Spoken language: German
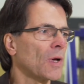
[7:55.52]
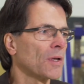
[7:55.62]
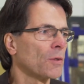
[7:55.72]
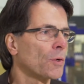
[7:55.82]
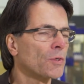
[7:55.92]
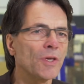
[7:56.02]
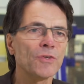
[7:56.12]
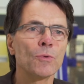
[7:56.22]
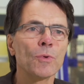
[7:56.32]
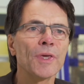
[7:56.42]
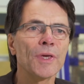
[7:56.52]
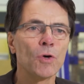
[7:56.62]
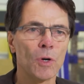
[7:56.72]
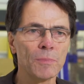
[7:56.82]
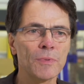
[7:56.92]
eine neue Technologie
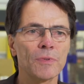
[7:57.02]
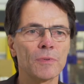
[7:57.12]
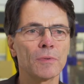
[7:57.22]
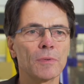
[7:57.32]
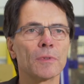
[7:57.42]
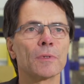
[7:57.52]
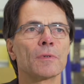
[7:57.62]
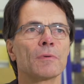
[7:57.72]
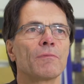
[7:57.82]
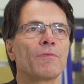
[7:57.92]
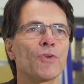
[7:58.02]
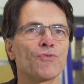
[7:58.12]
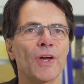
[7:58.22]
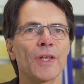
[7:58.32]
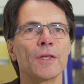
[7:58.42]
kommt, äh,
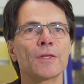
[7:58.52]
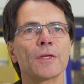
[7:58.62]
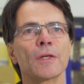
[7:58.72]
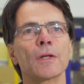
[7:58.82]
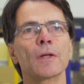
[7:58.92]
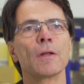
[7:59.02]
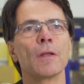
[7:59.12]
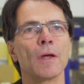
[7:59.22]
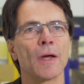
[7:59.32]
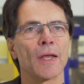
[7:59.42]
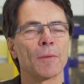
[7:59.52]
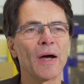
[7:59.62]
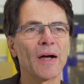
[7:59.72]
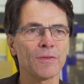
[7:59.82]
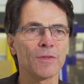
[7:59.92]
wahrscheinlich in einem
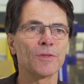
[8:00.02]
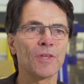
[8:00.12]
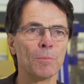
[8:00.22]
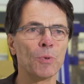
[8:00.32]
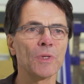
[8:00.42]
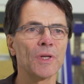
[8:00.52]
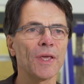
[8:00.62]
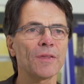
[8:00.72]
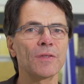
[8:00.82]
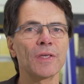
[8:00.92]
rasenden Tempo in den nächsten